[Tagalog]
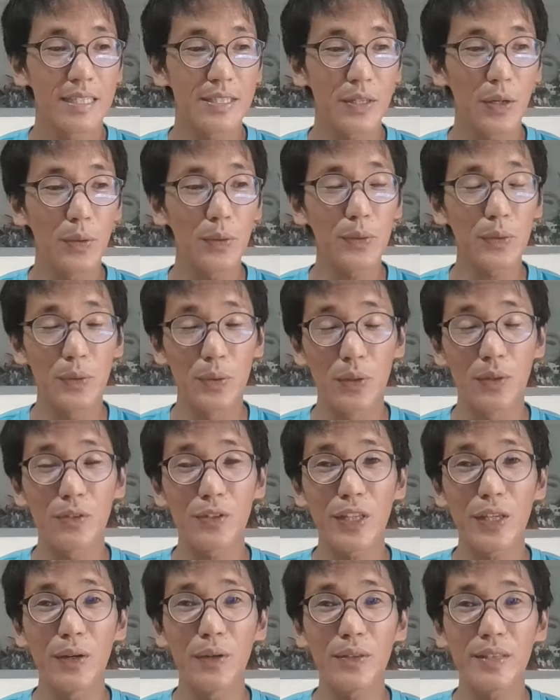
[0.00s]
Sa zone 2,
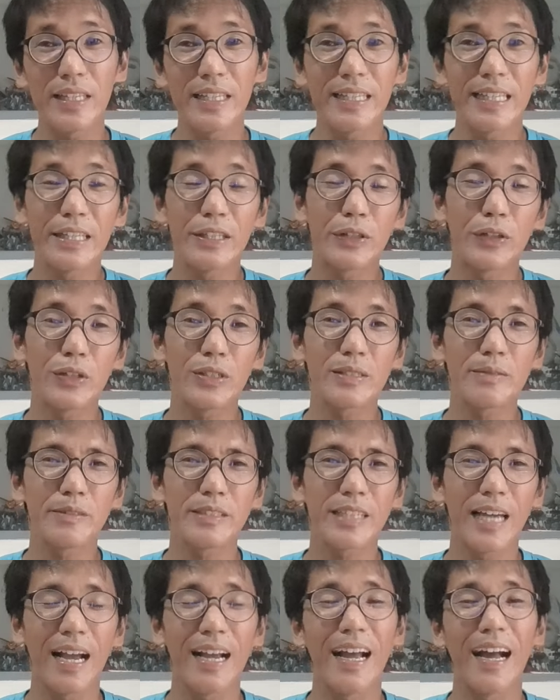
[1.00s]
unti-unti dito,
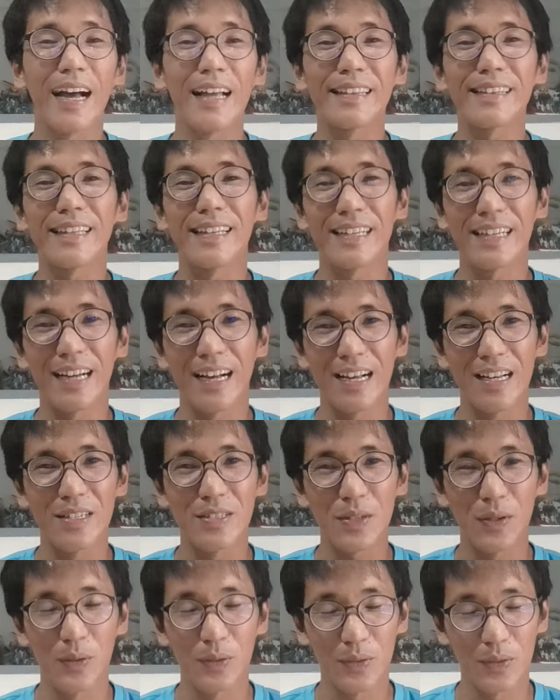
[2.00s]
tiyagaan talaga ang
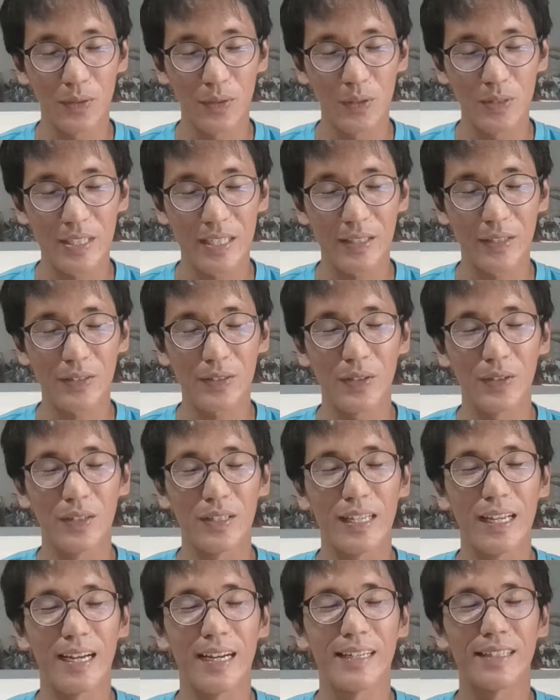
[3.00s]
zone 2 sa
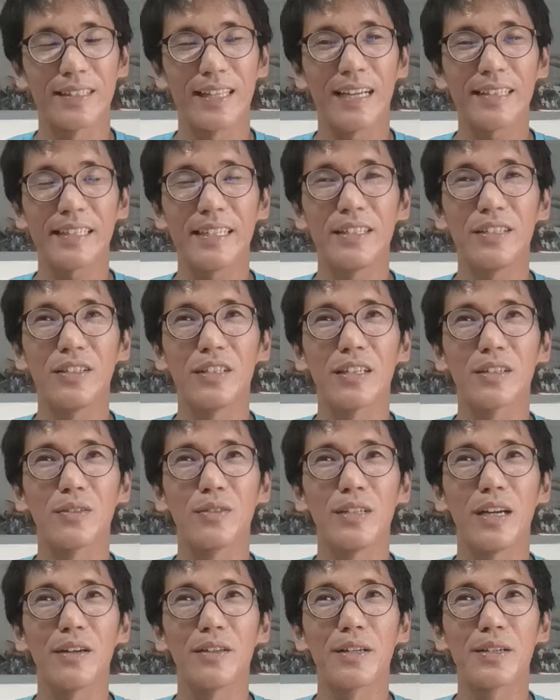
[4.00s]
totoo lang. Dati na
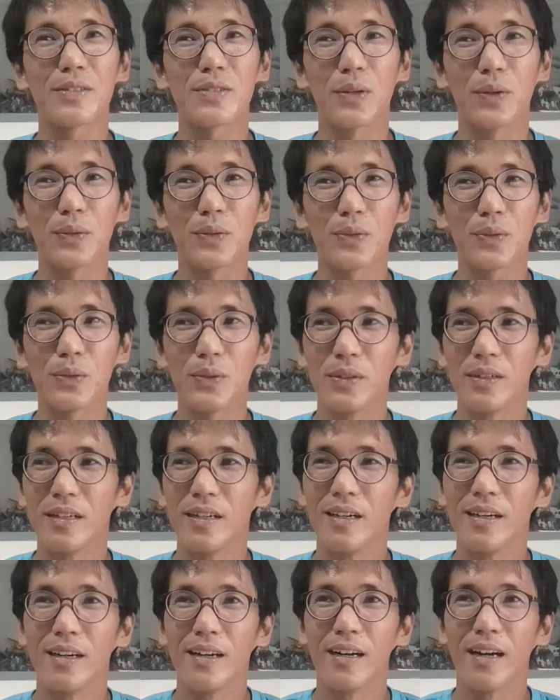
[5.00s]
nung una nag-zone
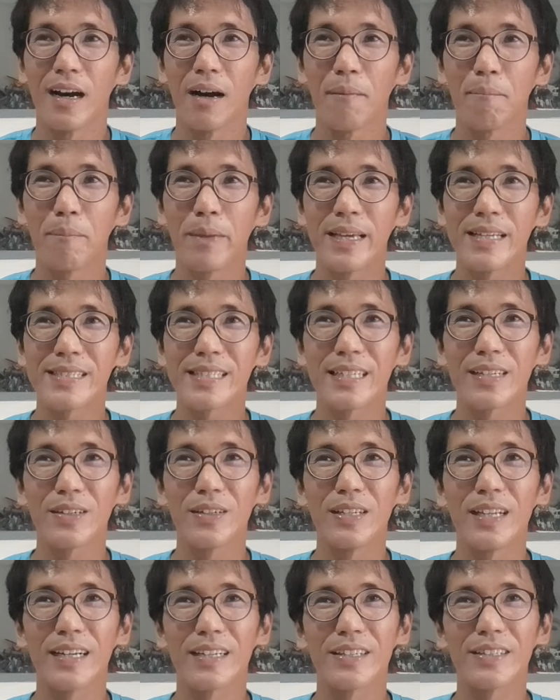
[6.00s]
2, ang pacing
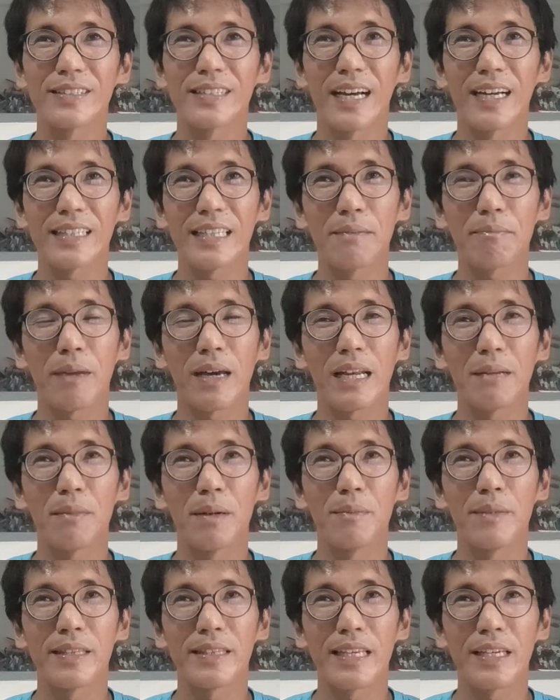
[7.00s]
ko lang nung dati para
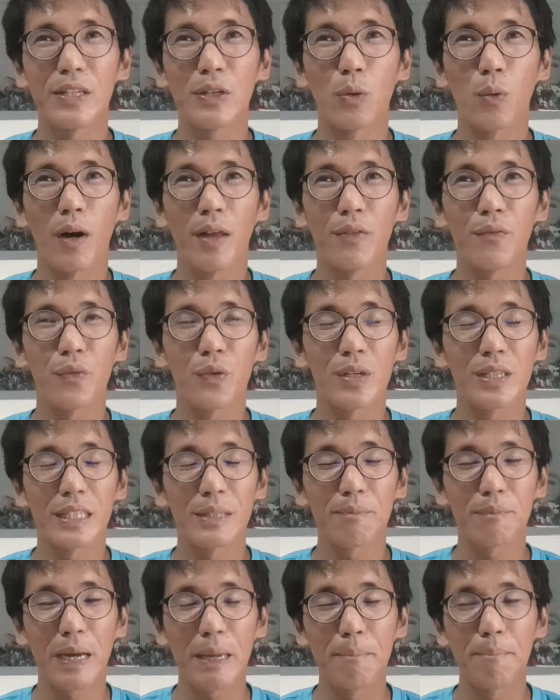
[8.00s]
ma-maintain yung
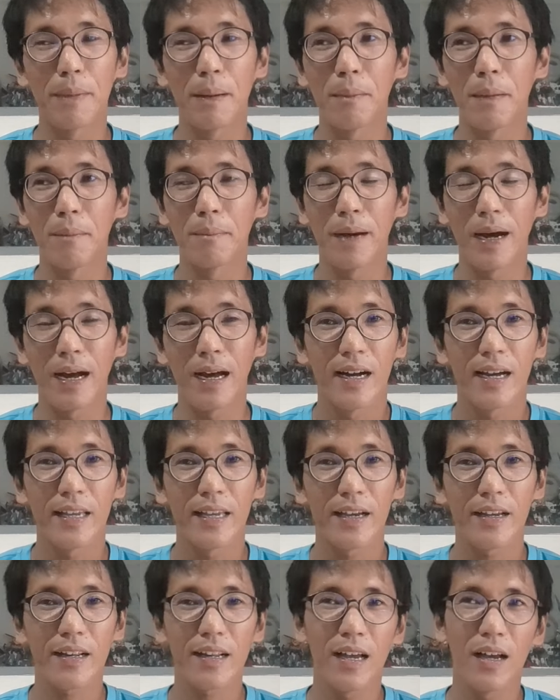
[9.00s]
145 pababa
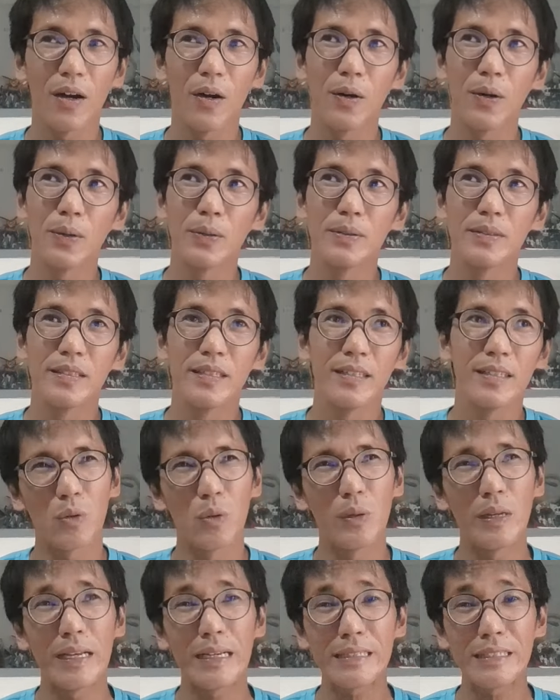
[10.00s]
ay around
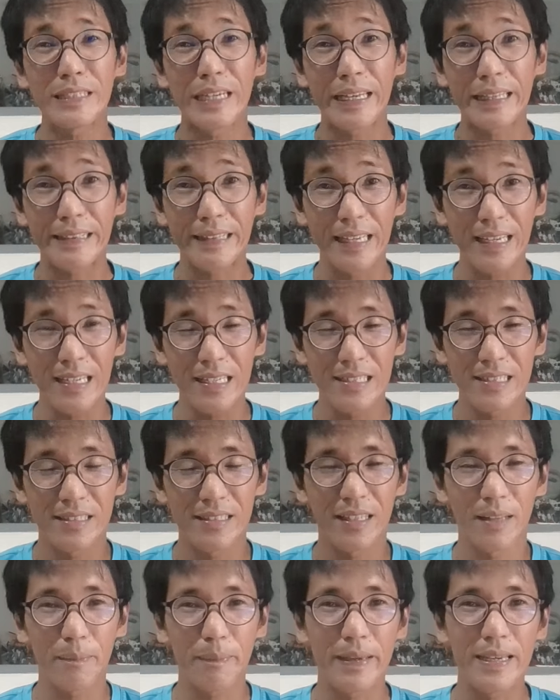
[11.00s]
kulang 7
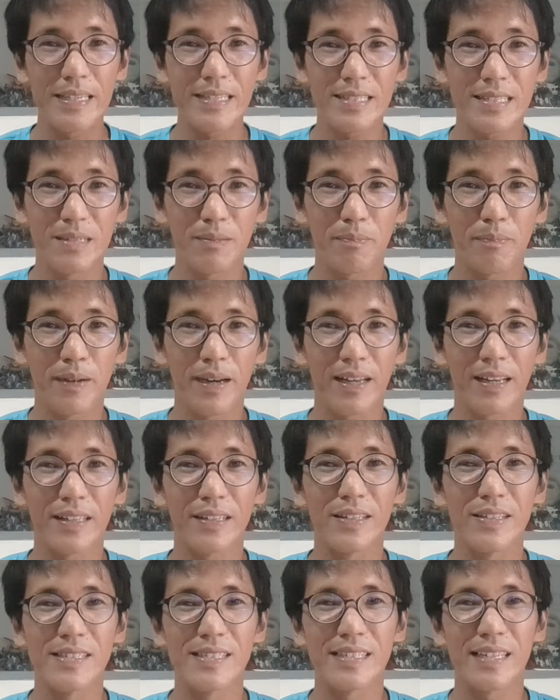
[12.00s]
na pace para
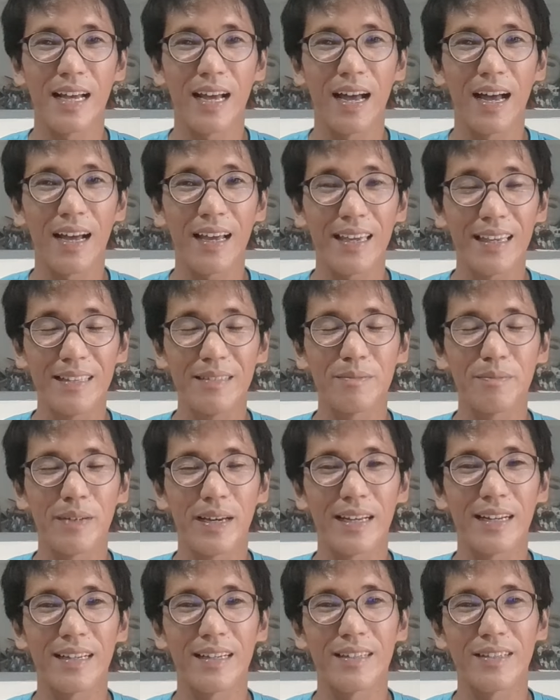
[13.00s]
dun sa akin.
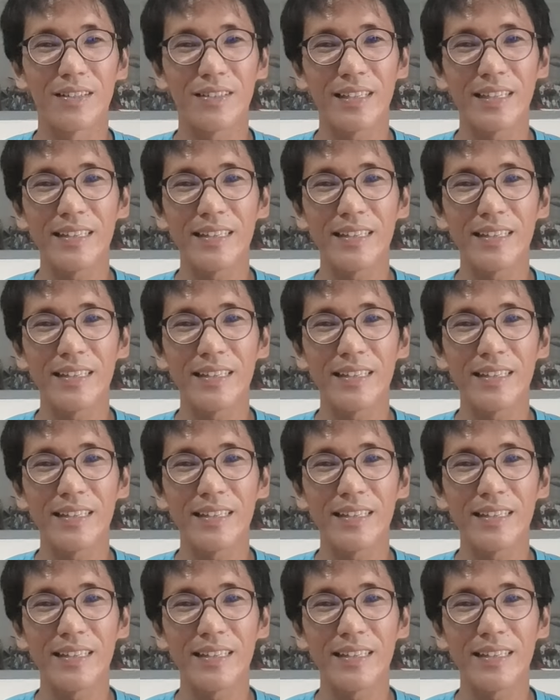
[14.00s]
Parang ganun.